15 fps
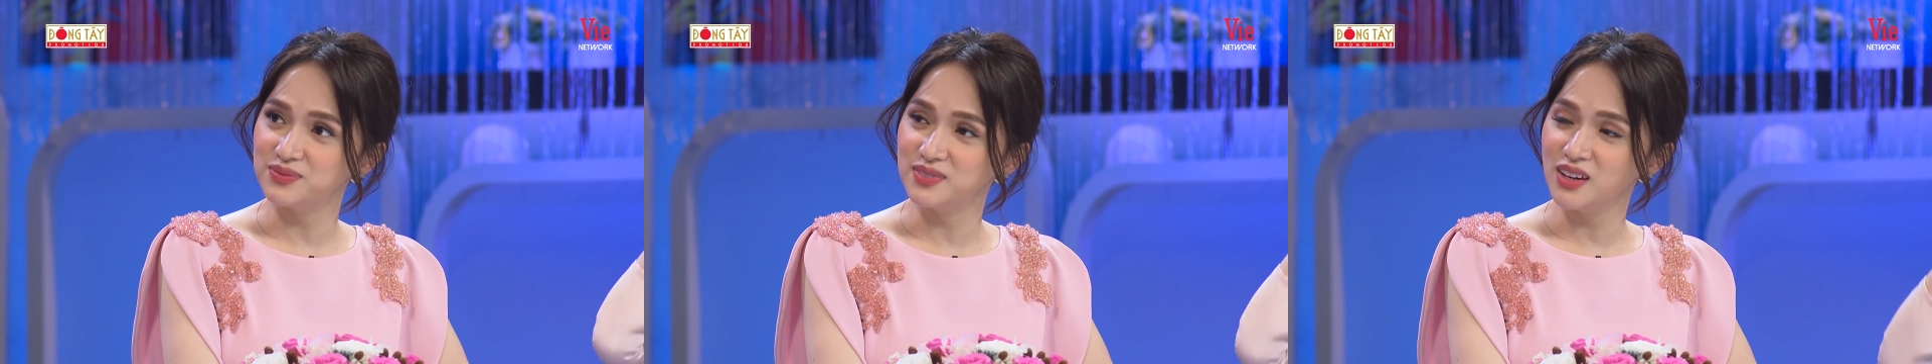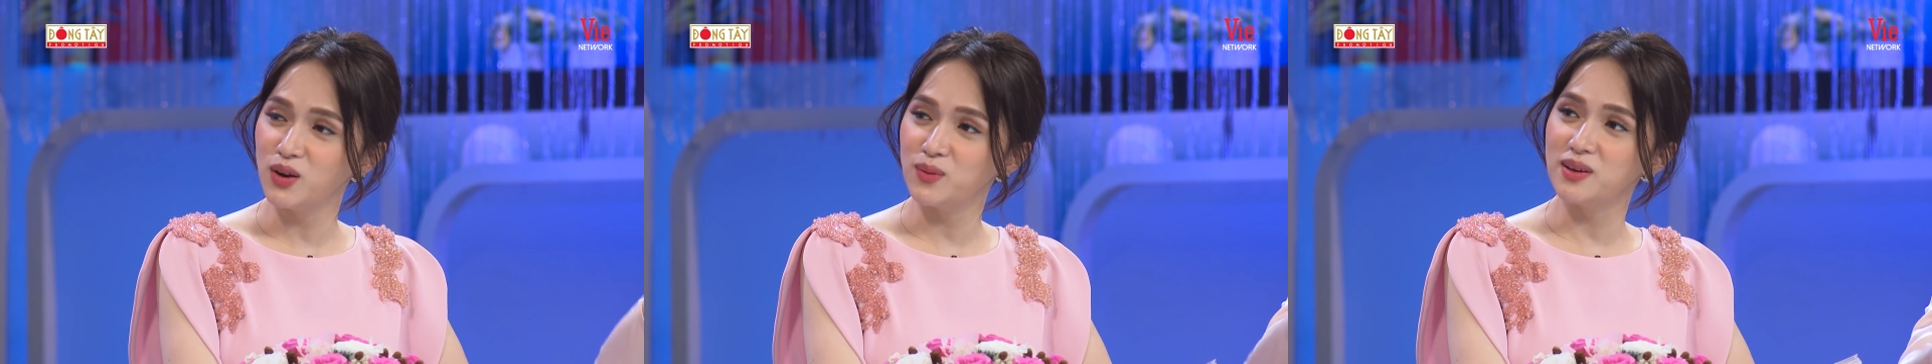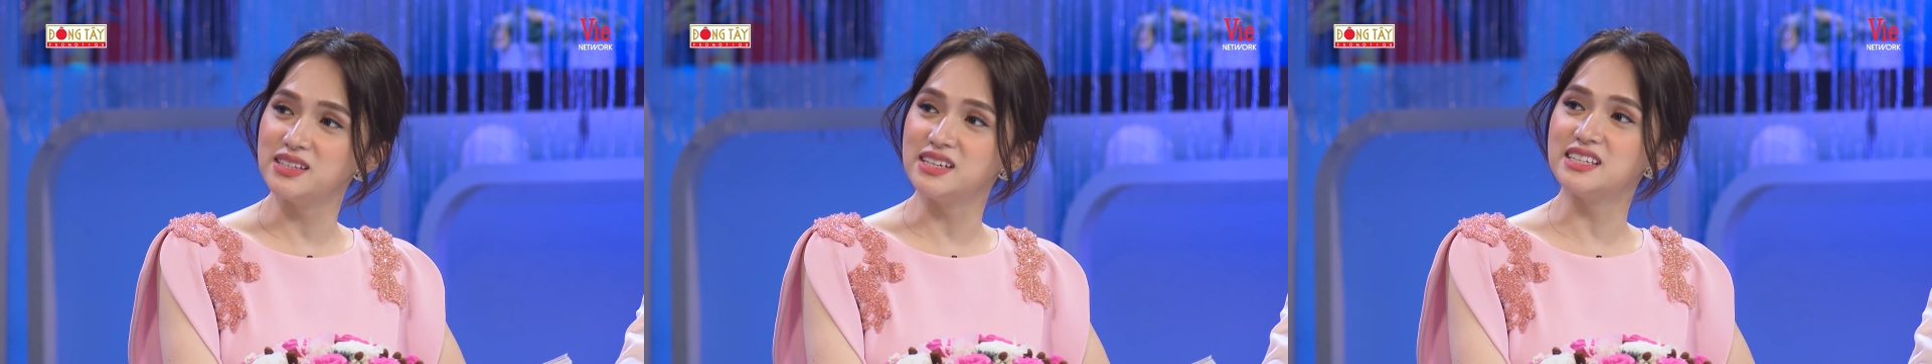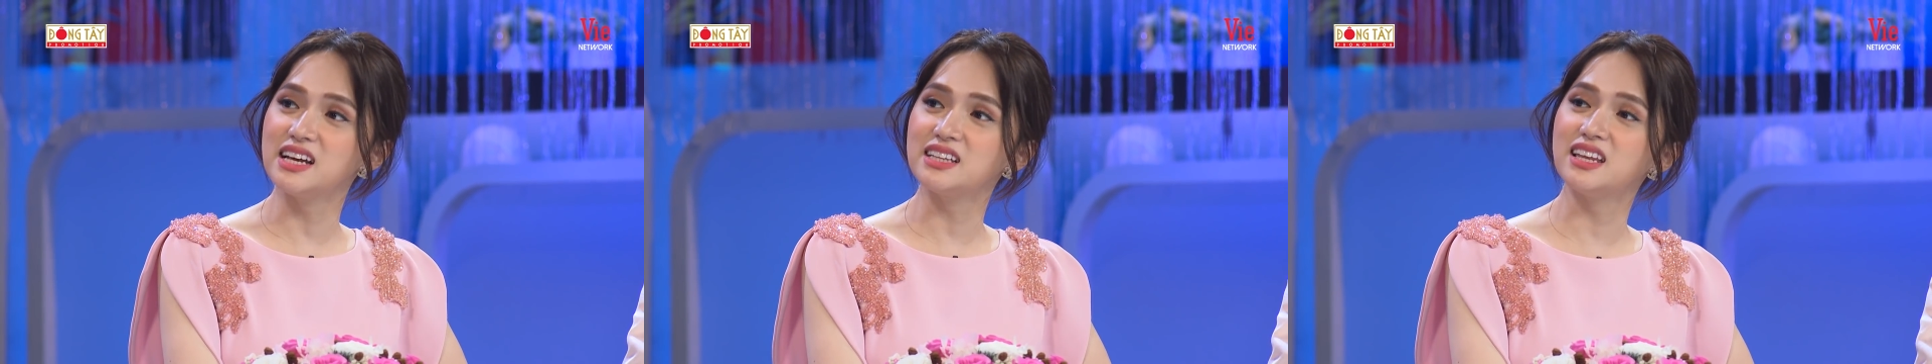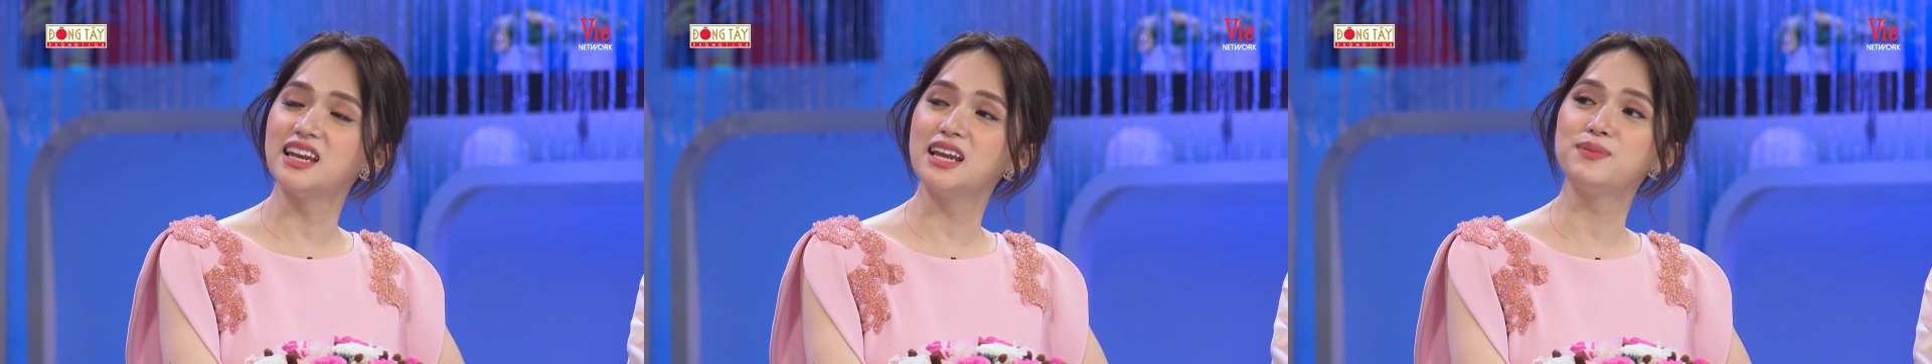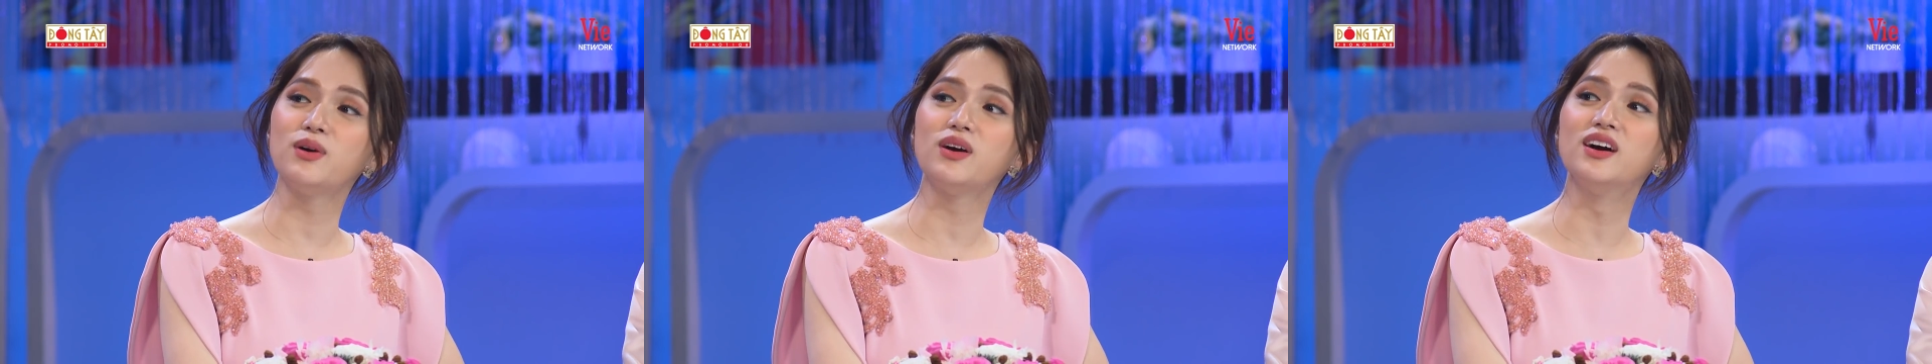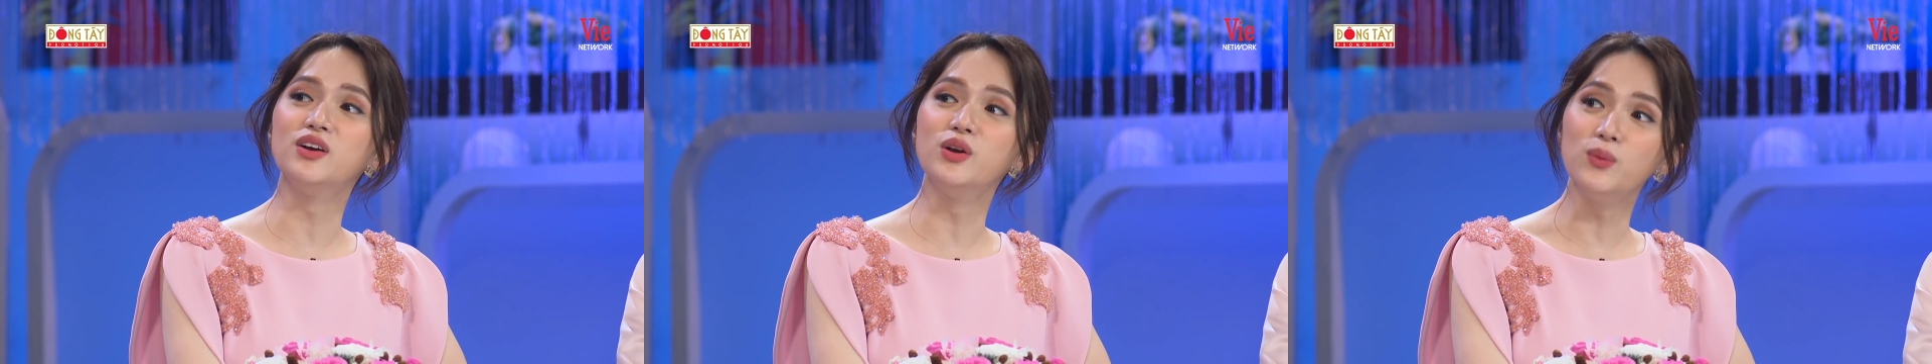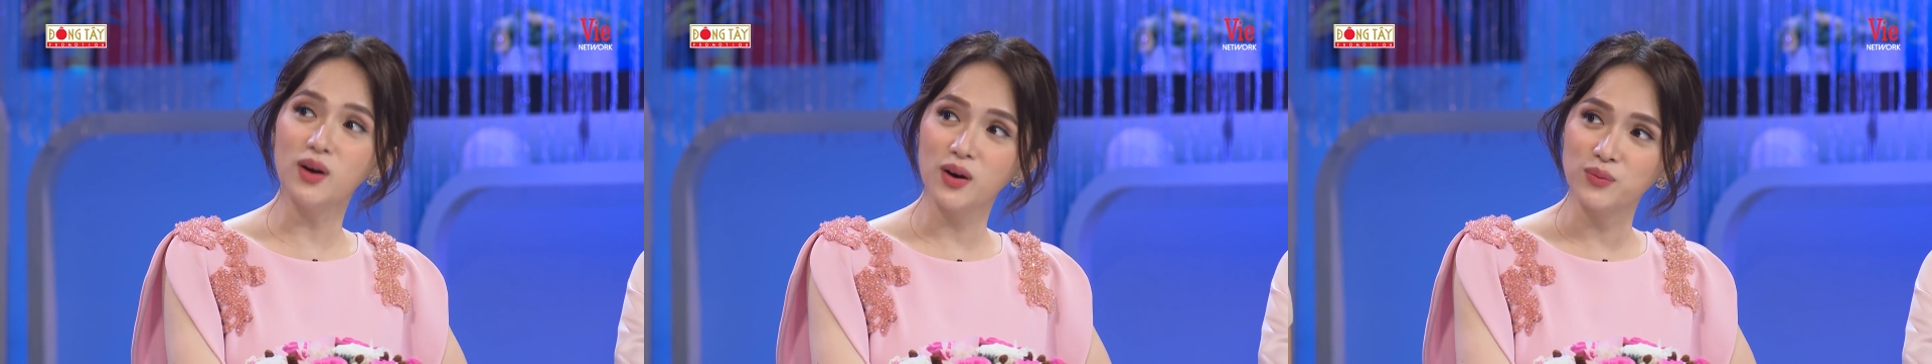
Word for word: nên hôm nay chị tra tấn lại mọi người đúng